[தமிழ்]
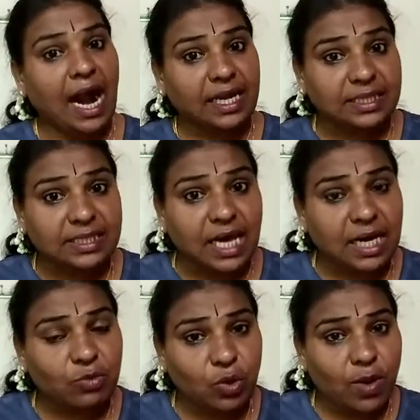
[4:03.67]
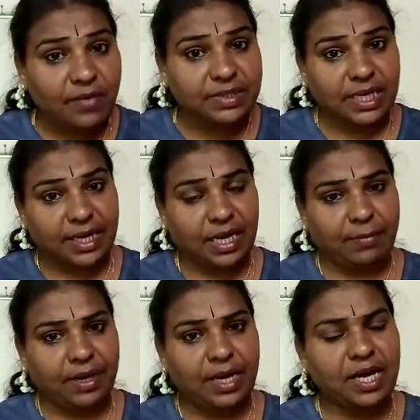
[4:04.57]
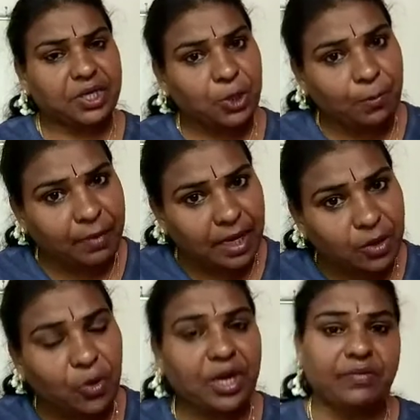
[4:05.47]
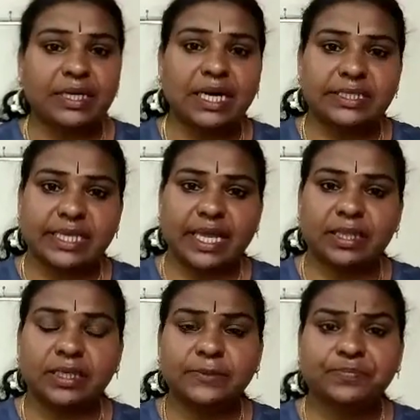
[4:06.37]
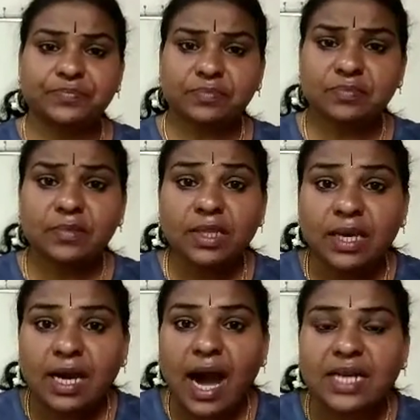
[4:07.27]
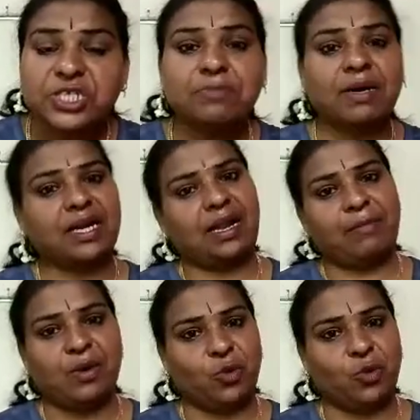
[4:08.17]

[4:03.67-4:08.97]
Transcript: அடுத்ததாக உருவாவது என்ன அப்படின்னா இன்னும் பல கோடி விண்கள் சேர்ந்து காற்று மண்டலமா